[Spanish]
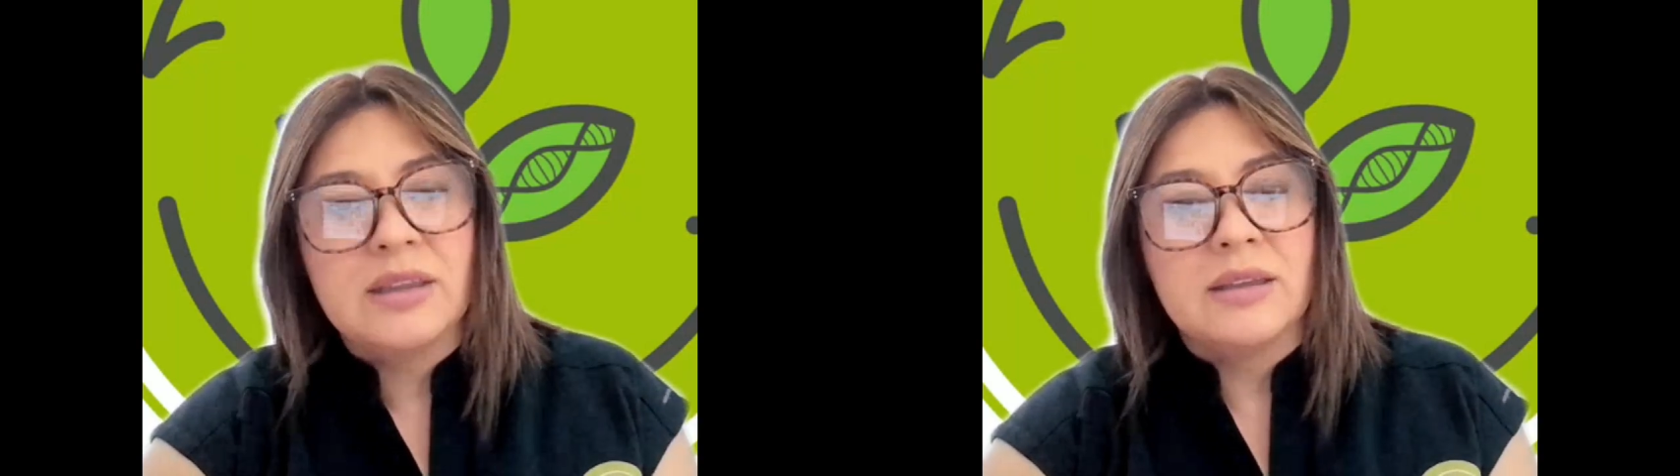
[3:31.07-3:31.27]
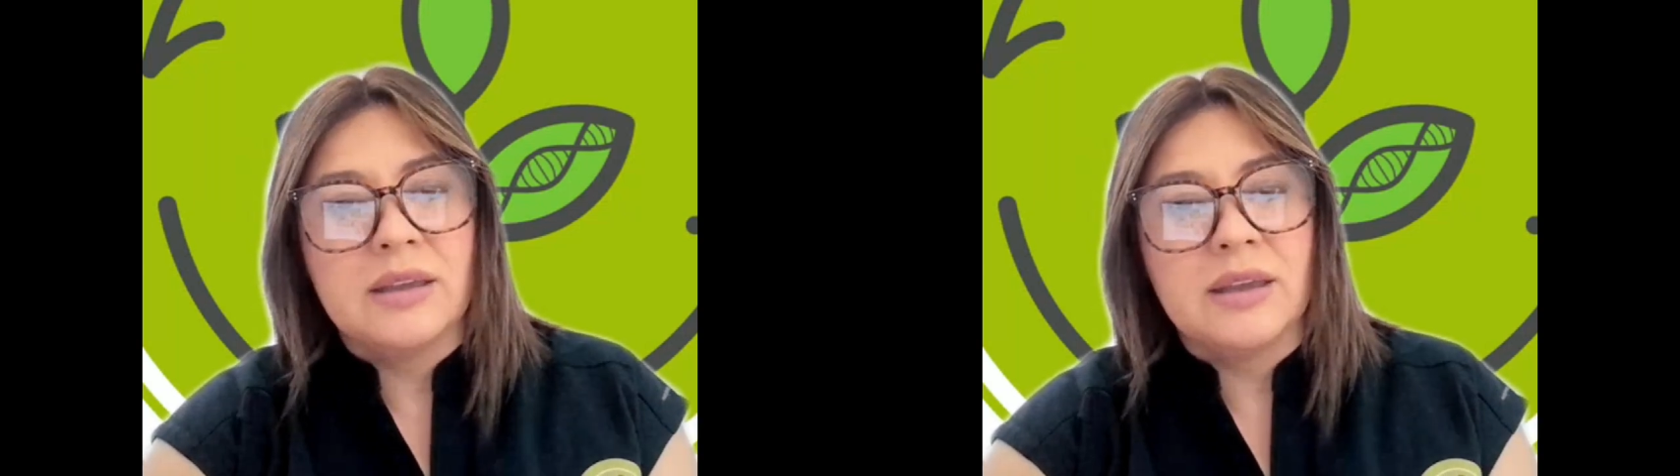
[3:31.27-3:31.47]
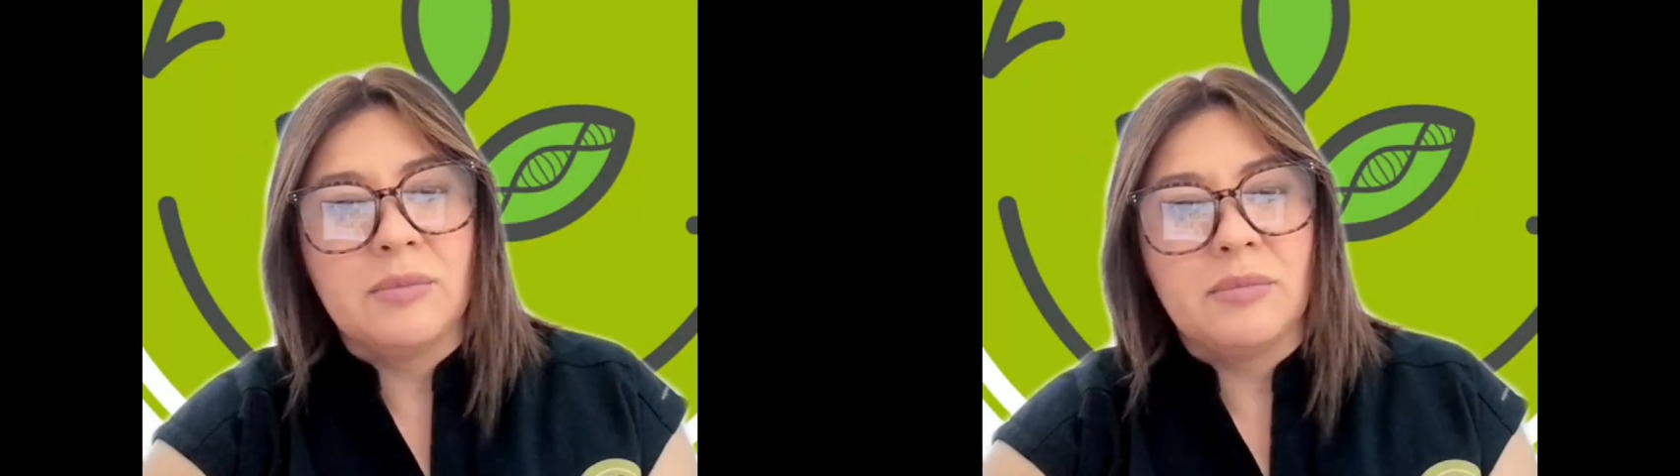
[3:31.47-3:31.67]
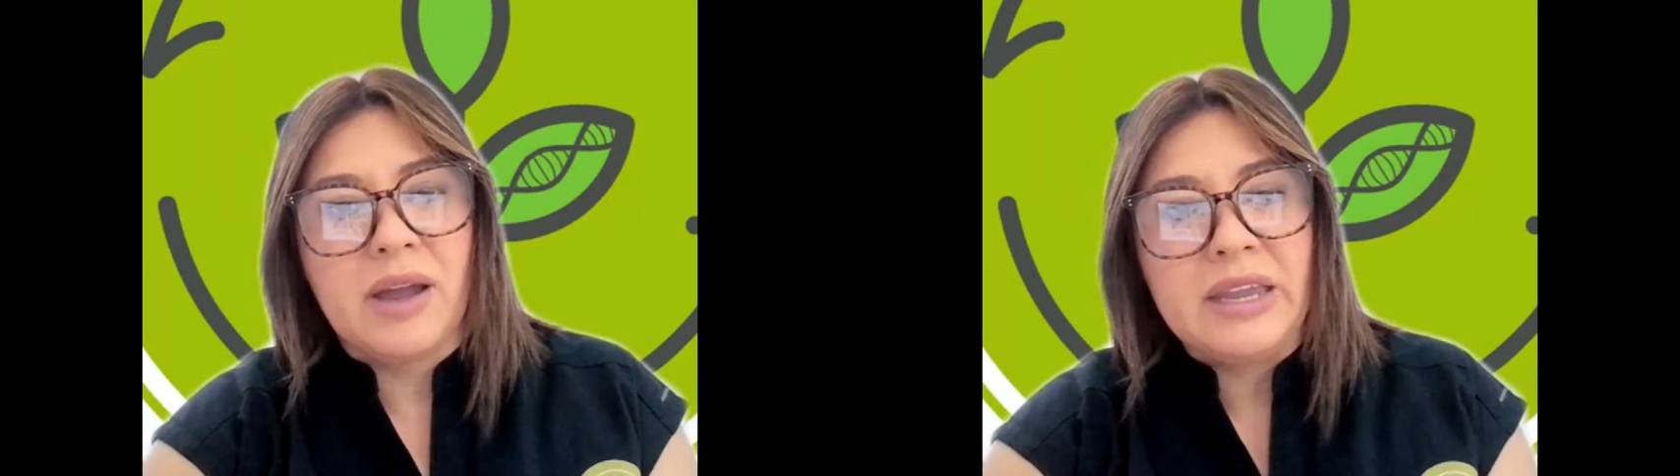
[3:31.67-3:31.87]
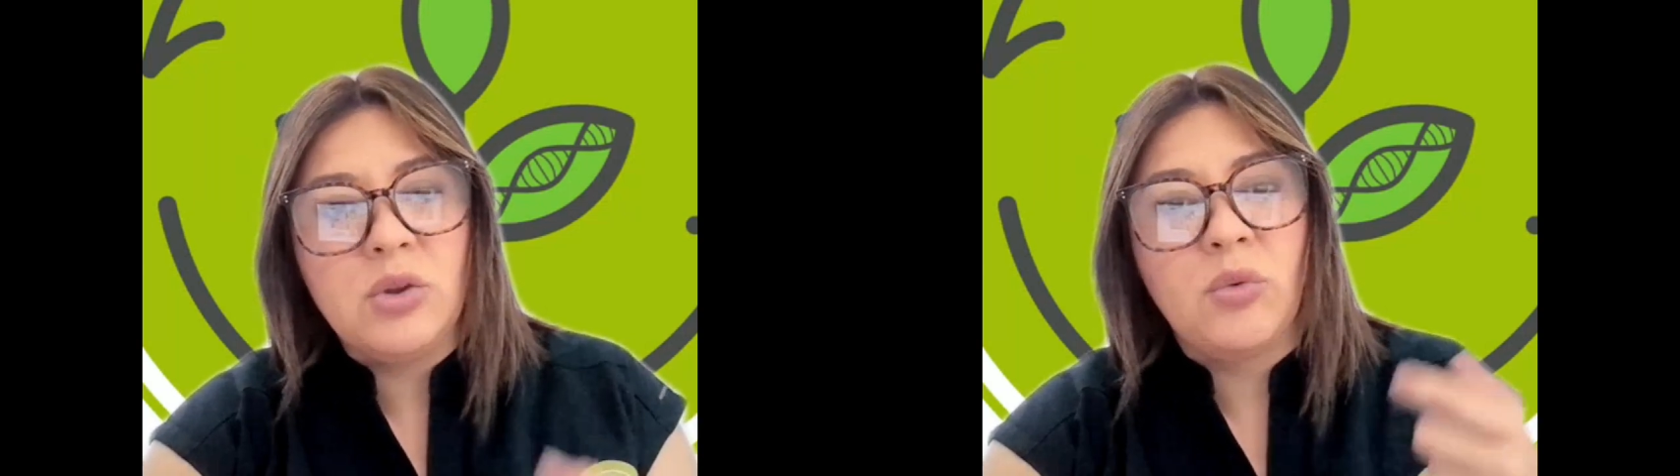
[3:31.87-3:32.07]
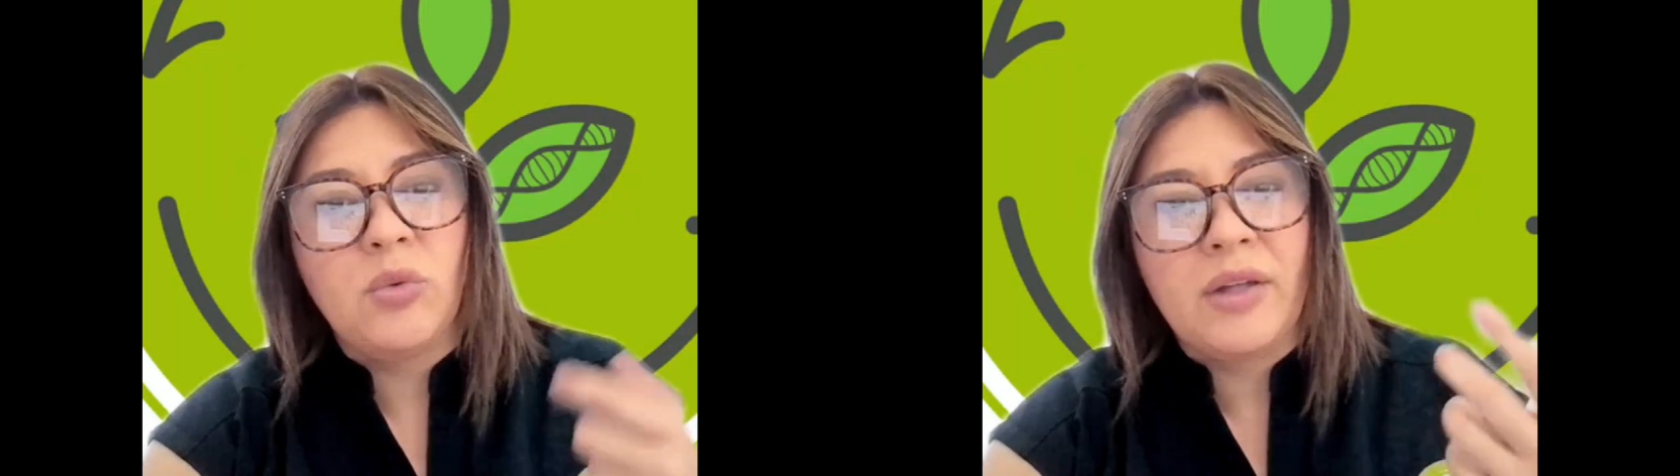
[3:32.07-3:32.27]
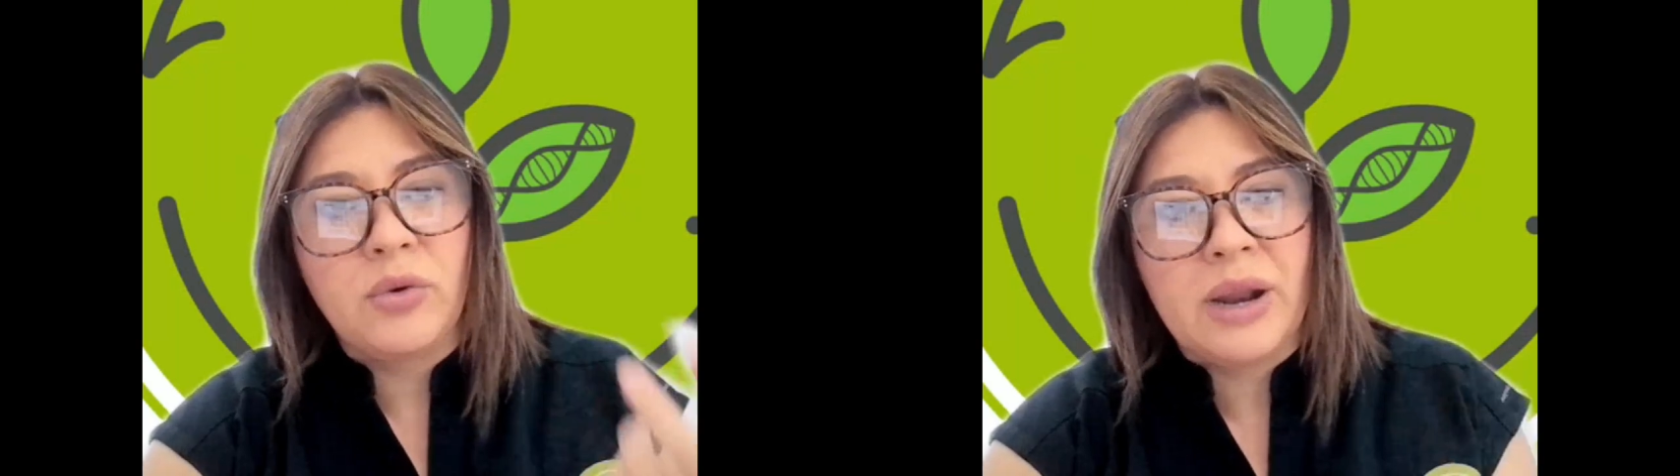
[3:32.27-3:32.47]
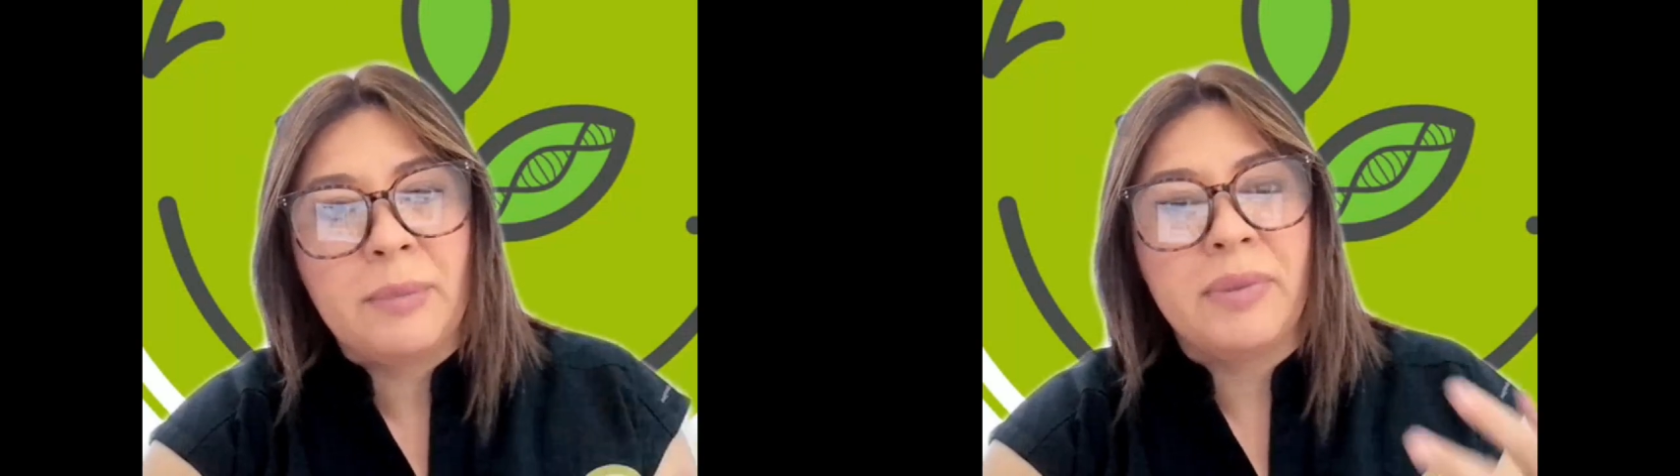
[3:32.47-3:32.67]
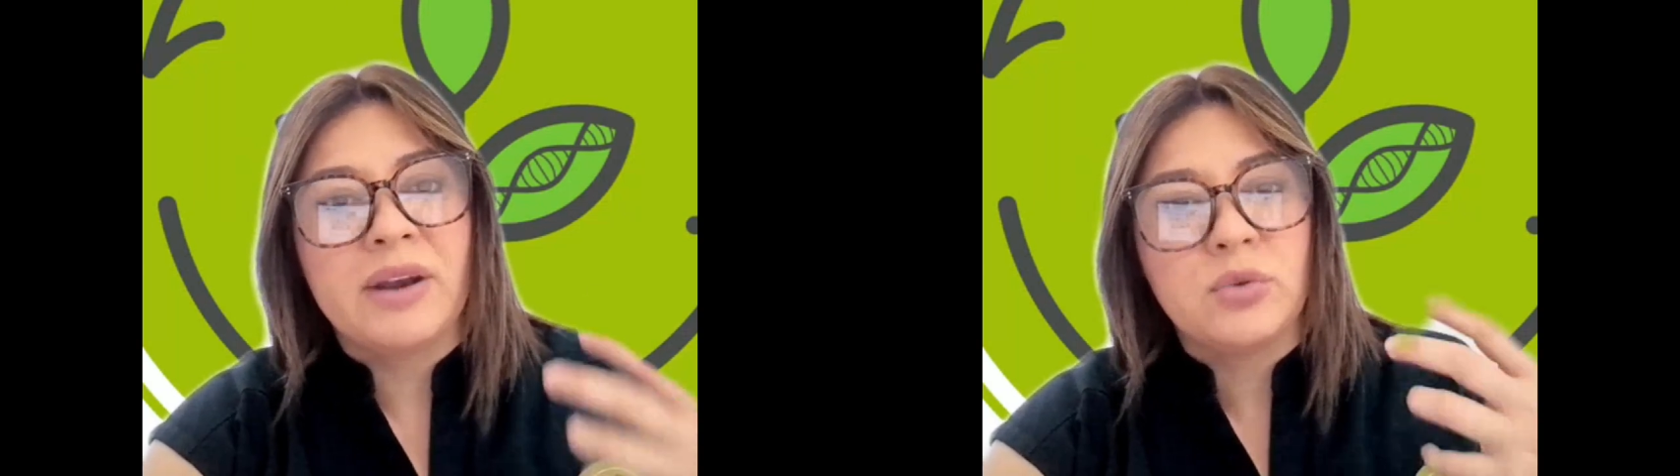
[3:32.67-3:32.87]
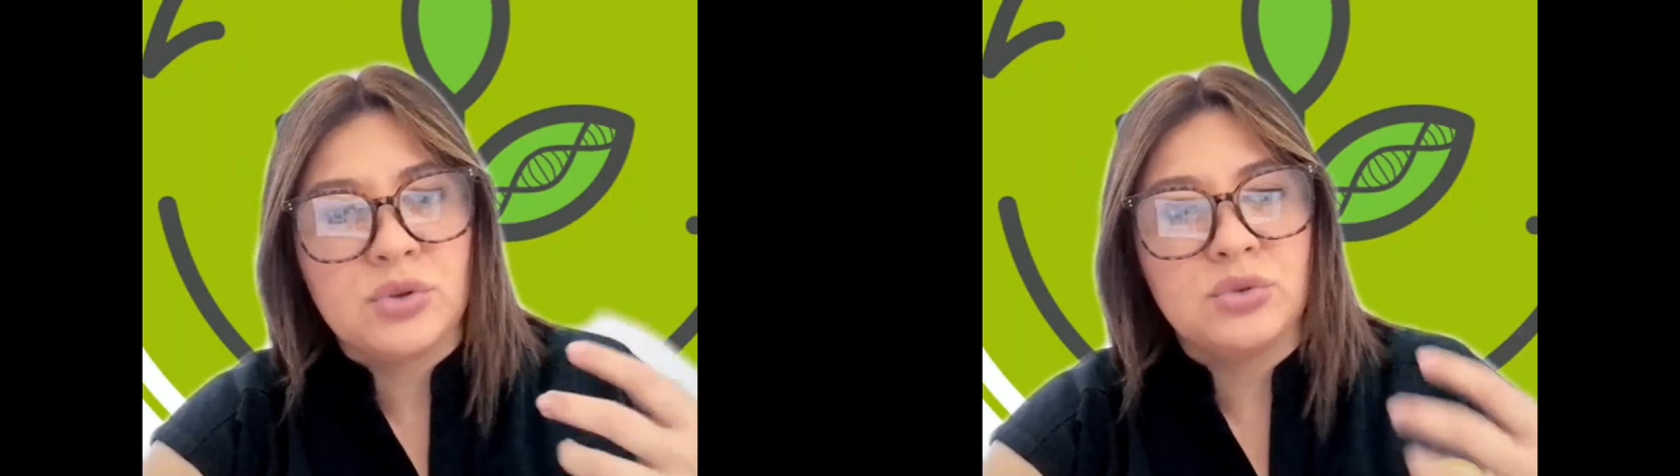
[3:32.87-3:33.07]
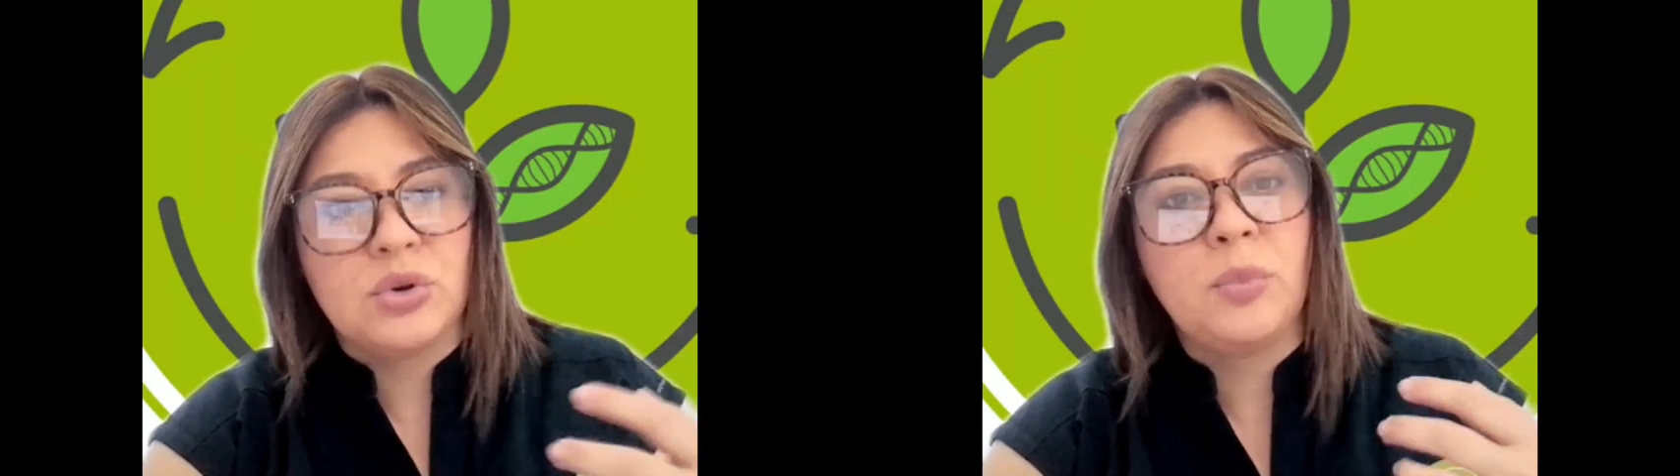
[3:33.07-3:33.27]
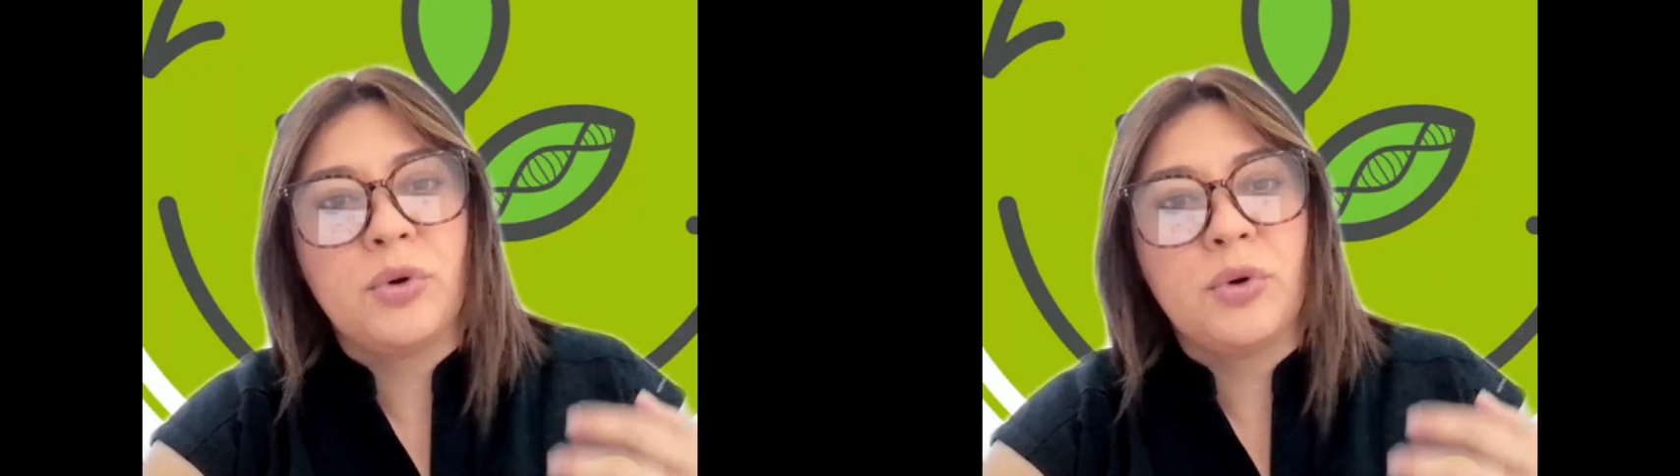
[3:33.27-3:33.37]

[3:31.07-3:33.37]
eh, más innovadoras para nosotros